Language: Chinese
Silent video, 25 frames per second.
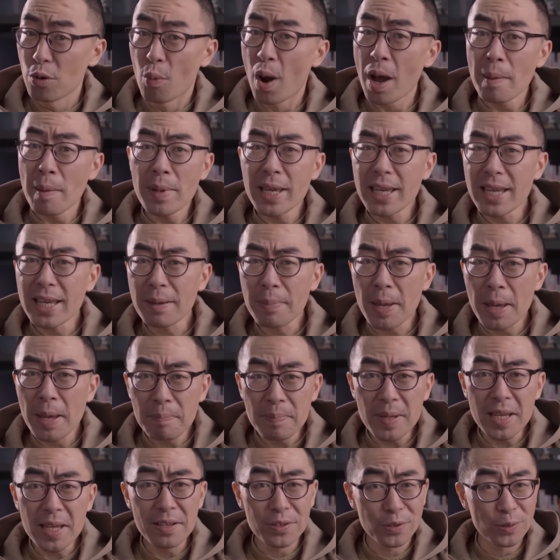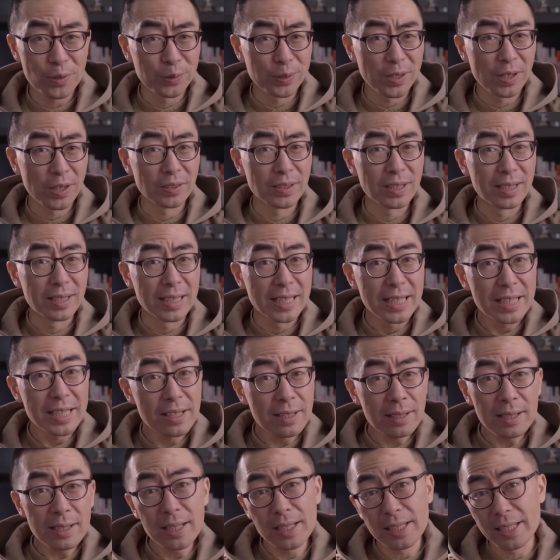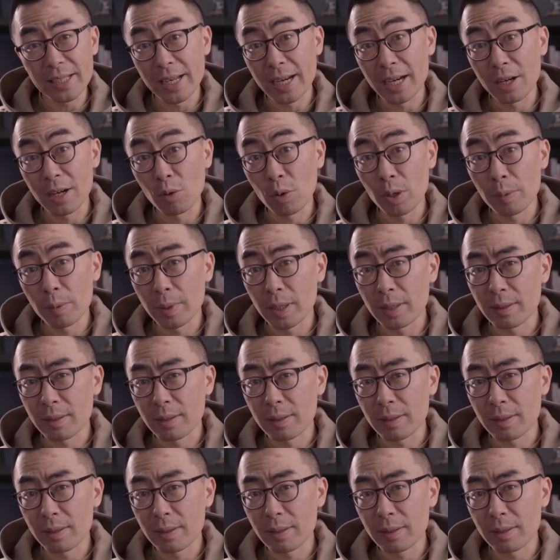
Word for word: 完美叶片 B 受到的离心力显然会